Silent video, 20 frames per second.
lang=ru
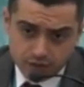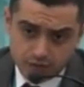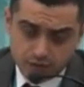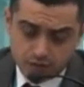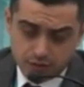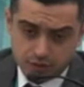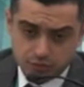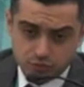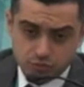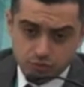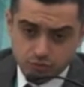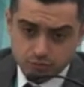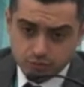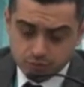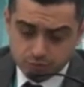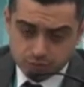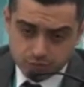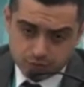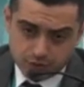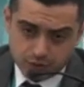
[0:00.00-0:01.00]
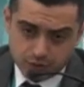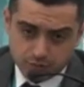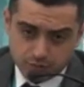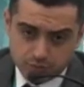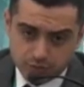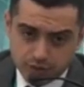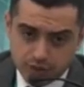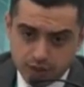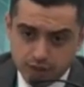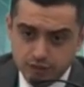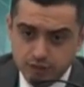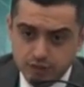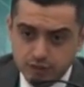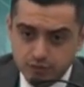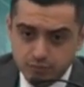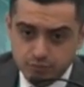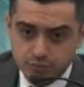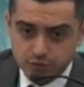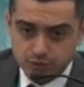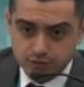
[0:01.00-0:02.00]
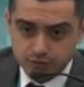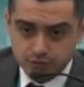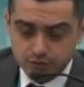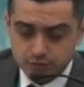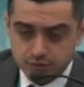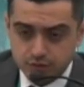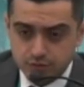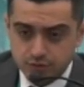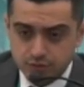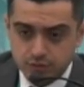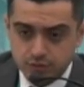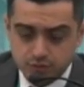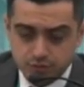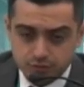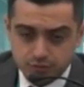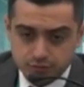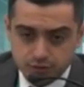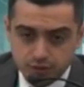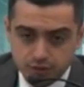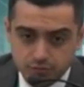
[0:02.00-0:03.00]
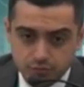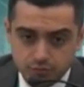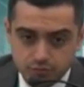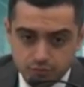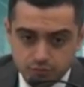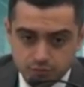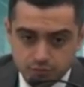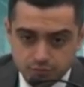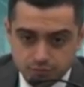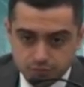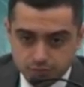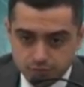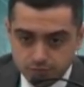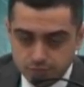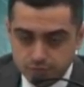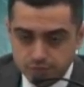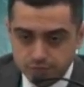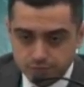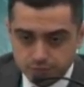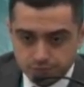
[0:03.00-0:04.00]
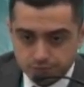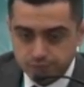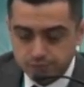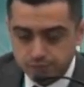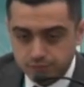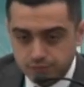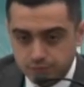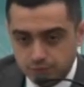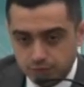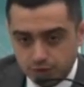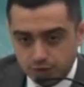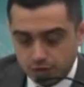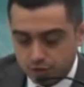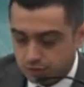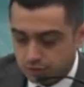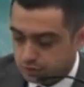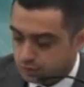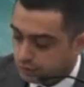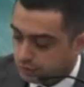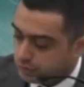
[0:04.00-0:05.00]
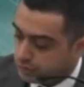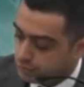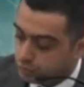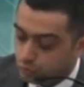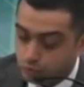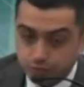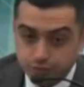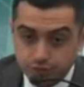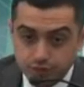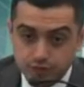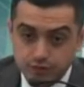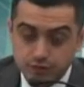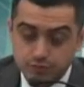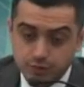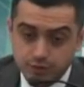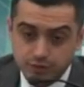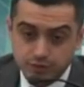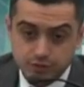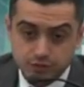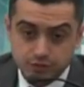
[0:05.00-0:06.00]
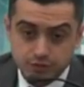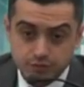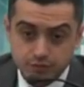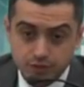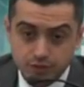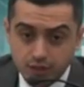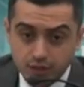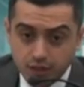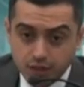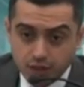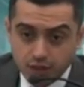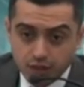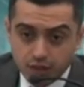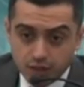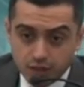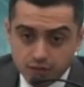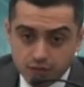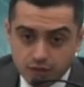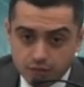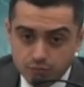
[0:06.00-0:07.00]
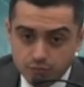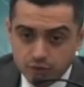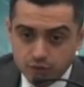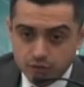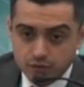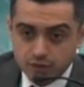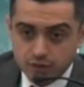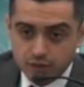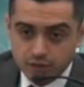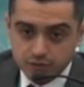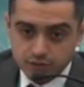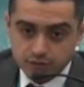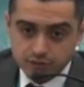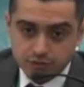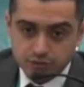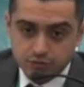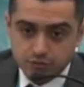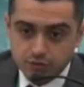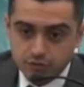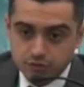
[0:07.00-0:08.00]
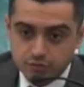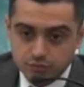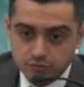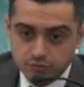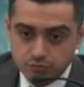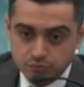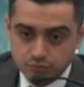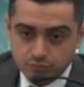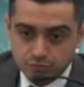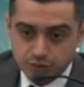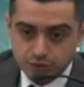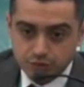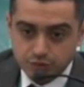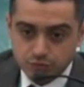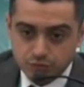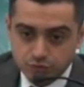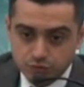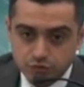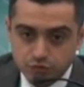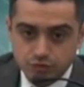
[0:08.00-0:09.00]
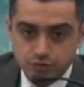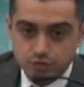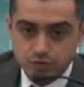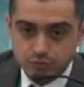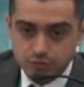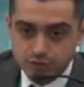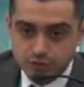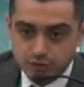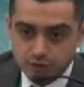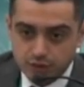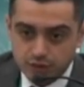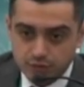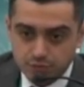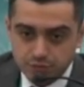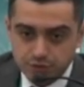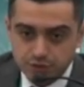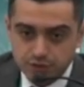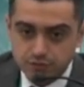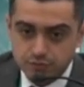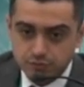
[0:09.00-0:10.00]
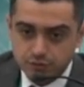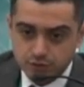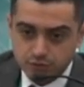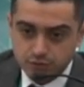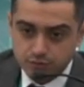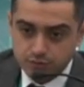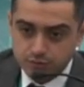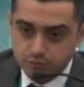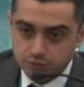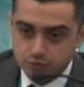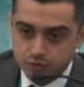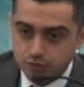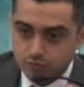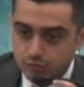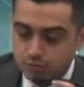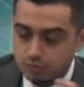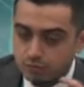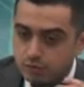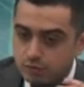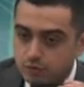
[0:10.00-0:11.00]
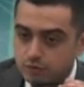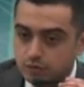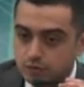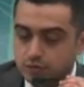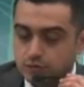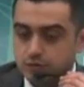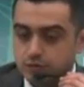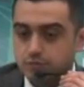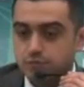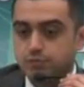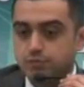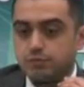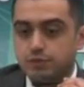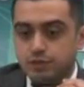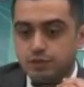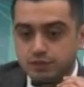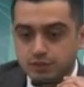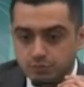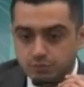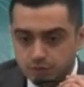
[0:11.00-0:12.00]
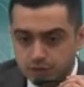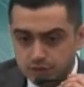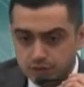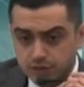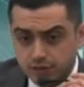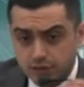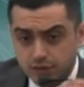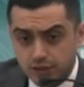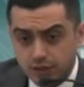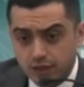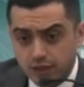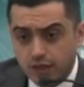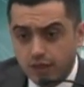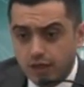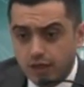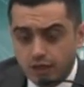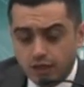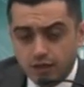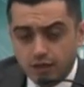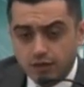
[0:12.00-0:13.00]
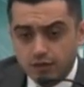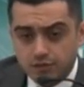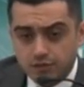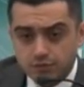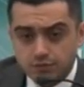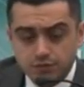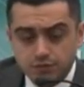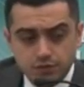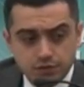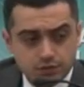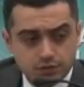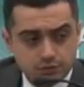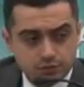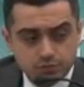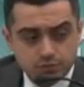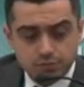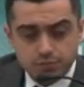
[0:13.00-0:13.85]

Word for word: которые как бы подходили под как бы, наш этот профиль респондентов. Да, мы как это делали, в первую очередь посылали письма, потом смс-ки, в